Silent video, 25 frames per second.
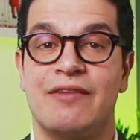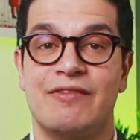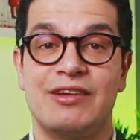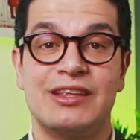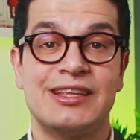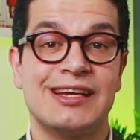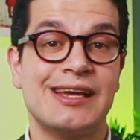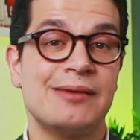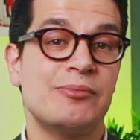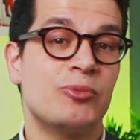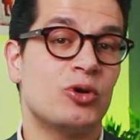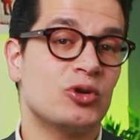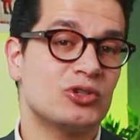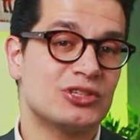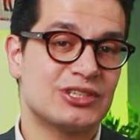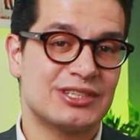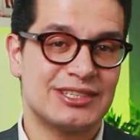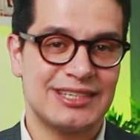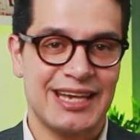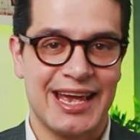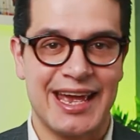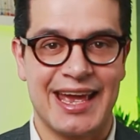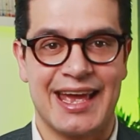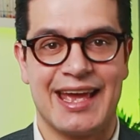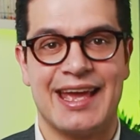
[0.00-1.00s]
vedremo
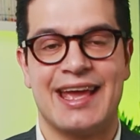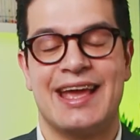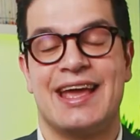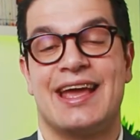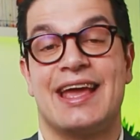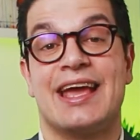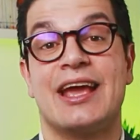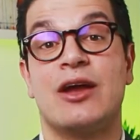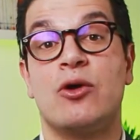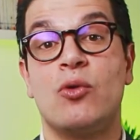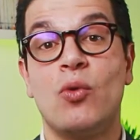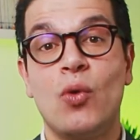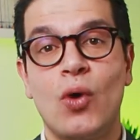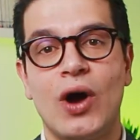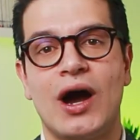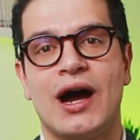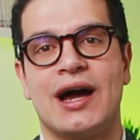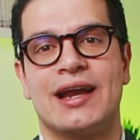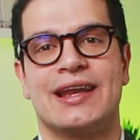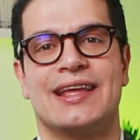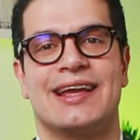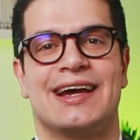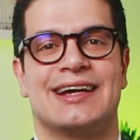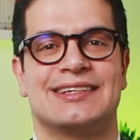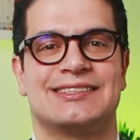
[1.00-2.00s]
se e
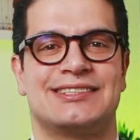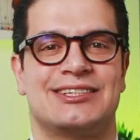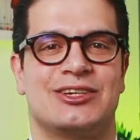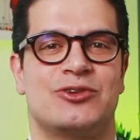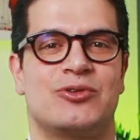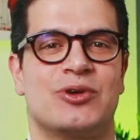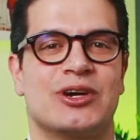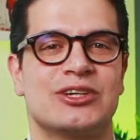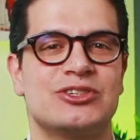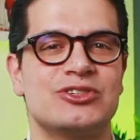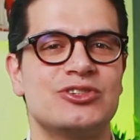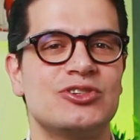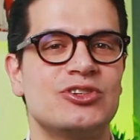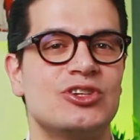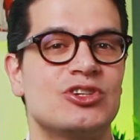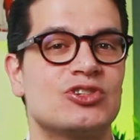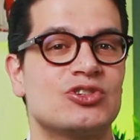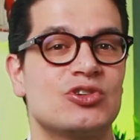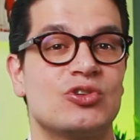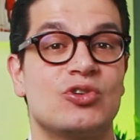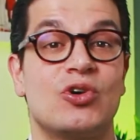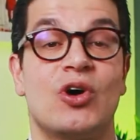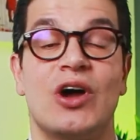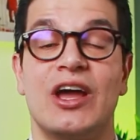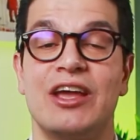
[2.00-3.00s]
quali assicurazioni
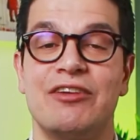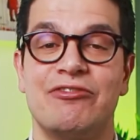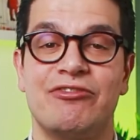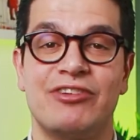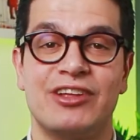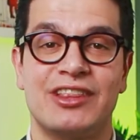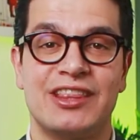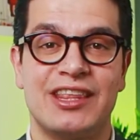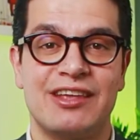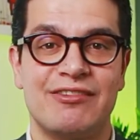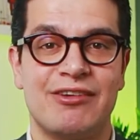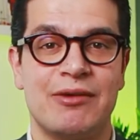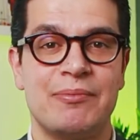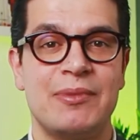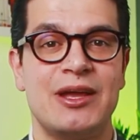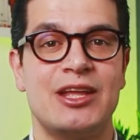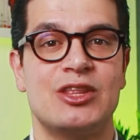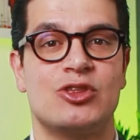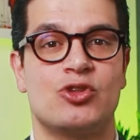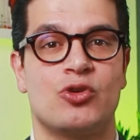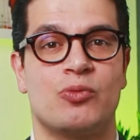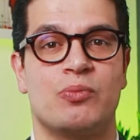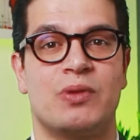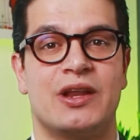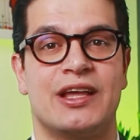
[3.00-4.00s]
sono
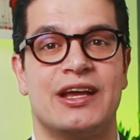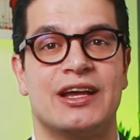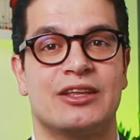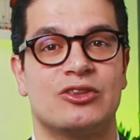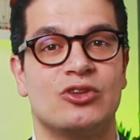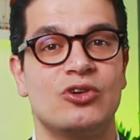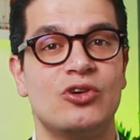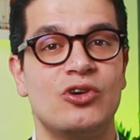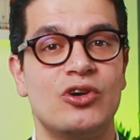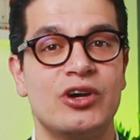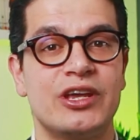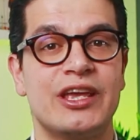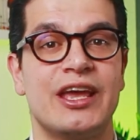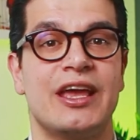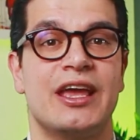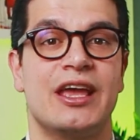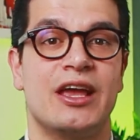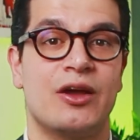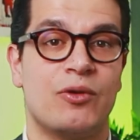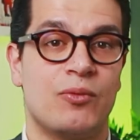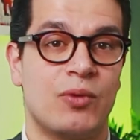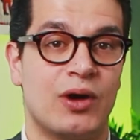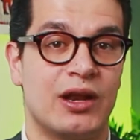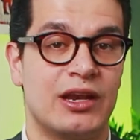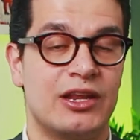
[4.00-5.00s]
effettivamente obbligatorie
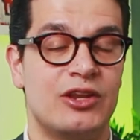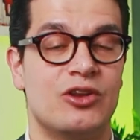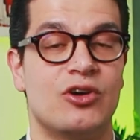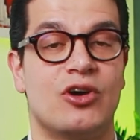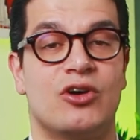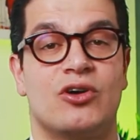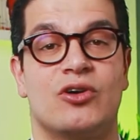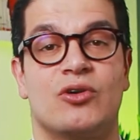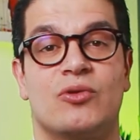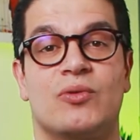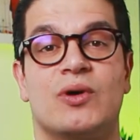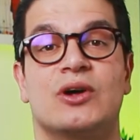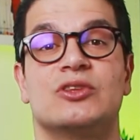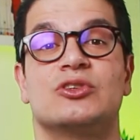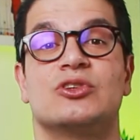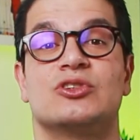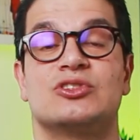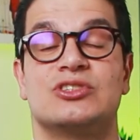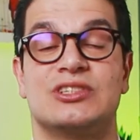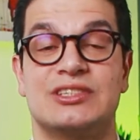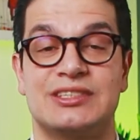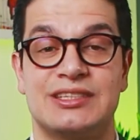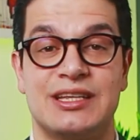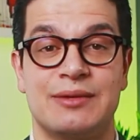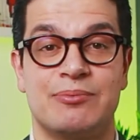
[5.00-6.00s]
e quali no quando
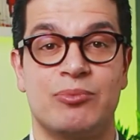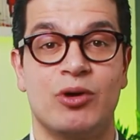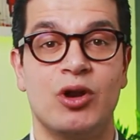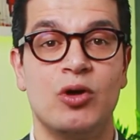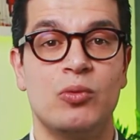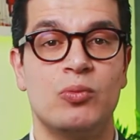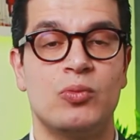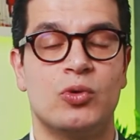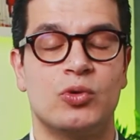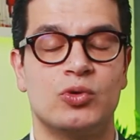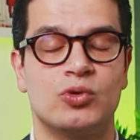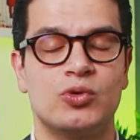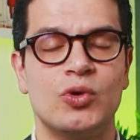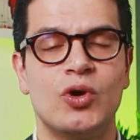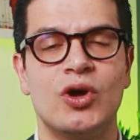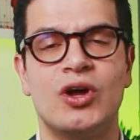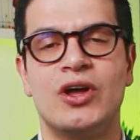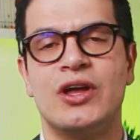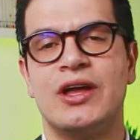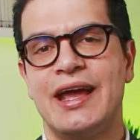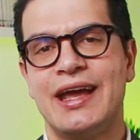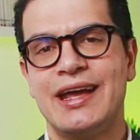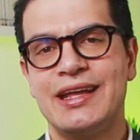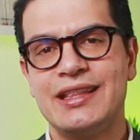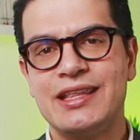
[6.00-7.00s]
si stipula un mutuo
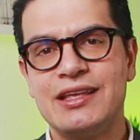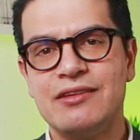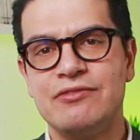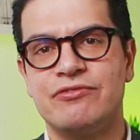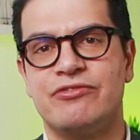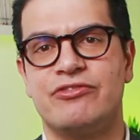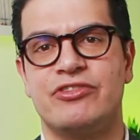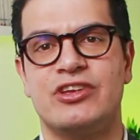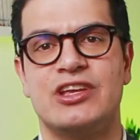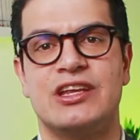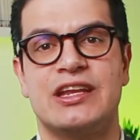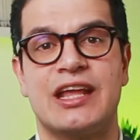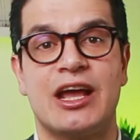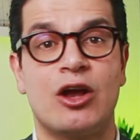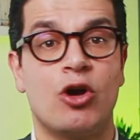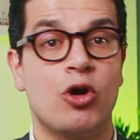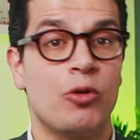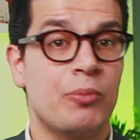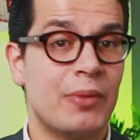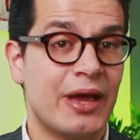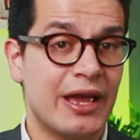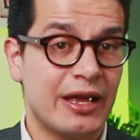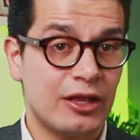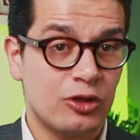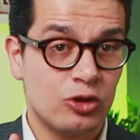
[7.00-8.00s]
ed infine
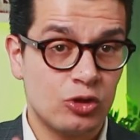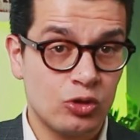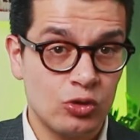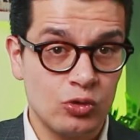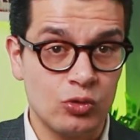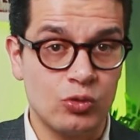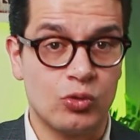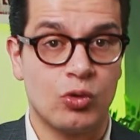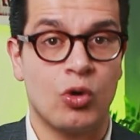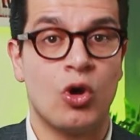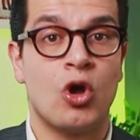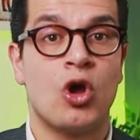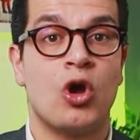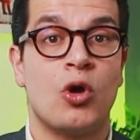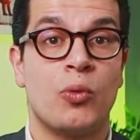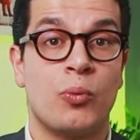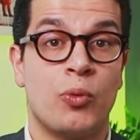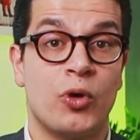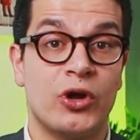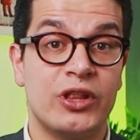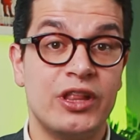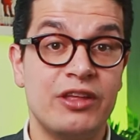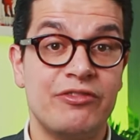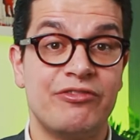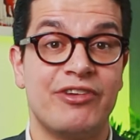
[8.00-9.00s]
come tu
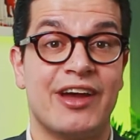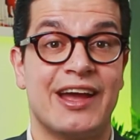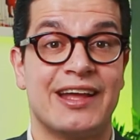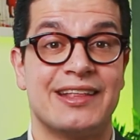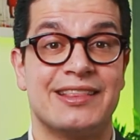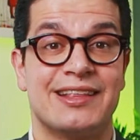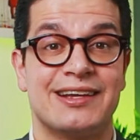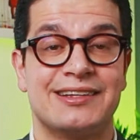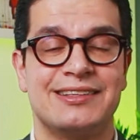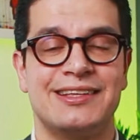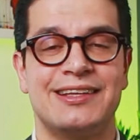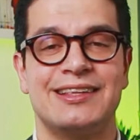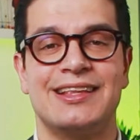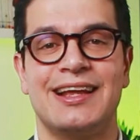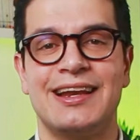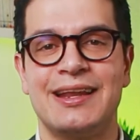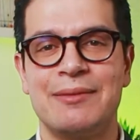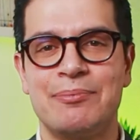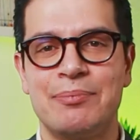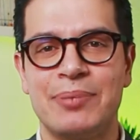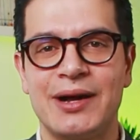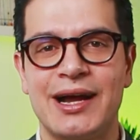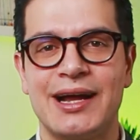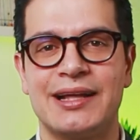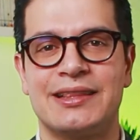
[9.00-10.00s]
puoi difenderti dalle
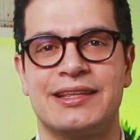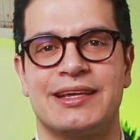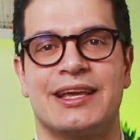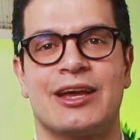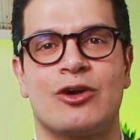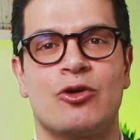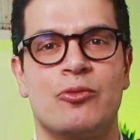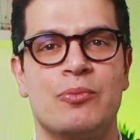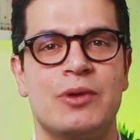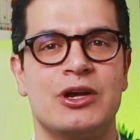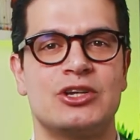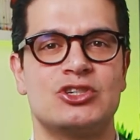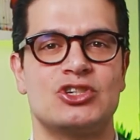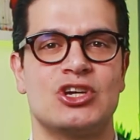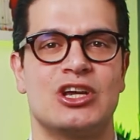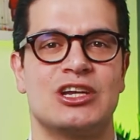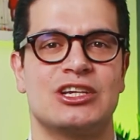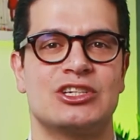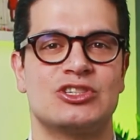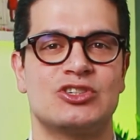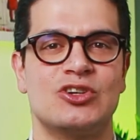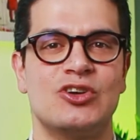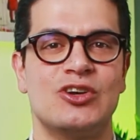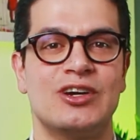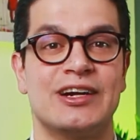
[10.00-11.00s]
pratiche
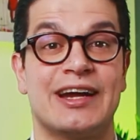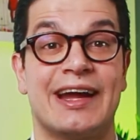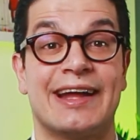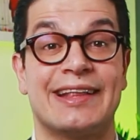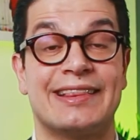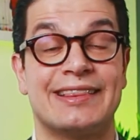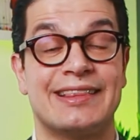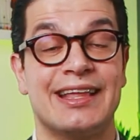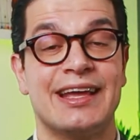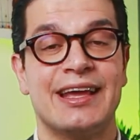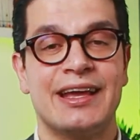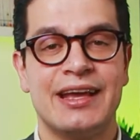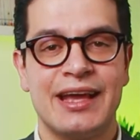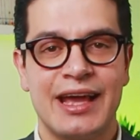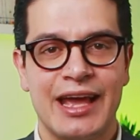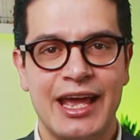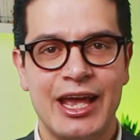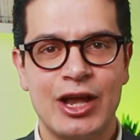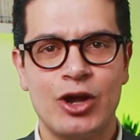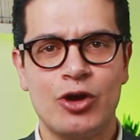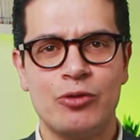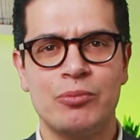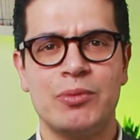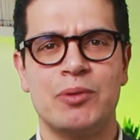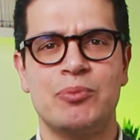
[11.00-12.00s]
commerciali scorrette
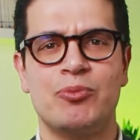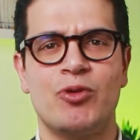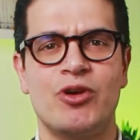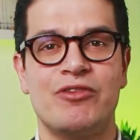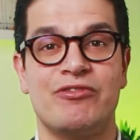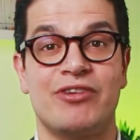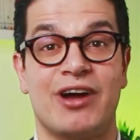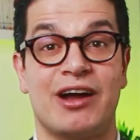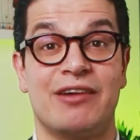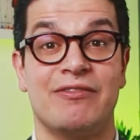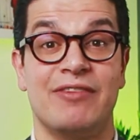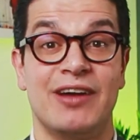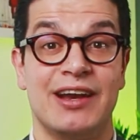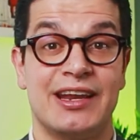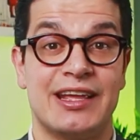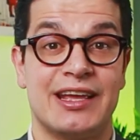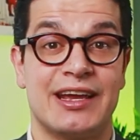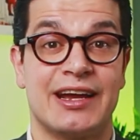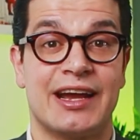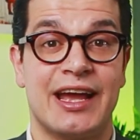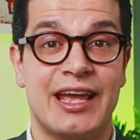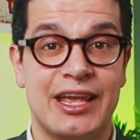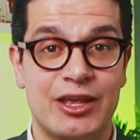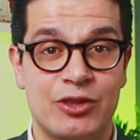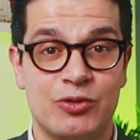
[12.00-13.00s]
e come puoi far
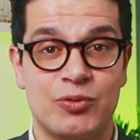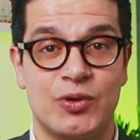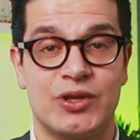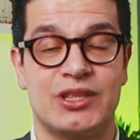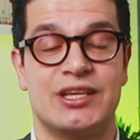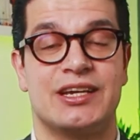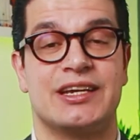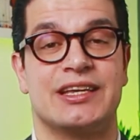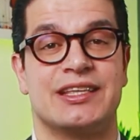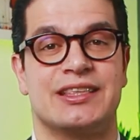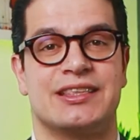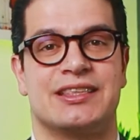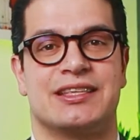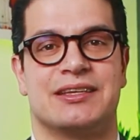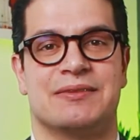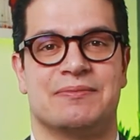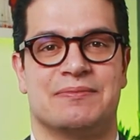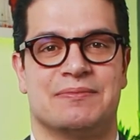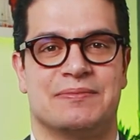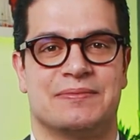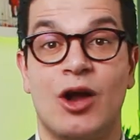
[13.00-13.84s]
valere i tuoi diritti.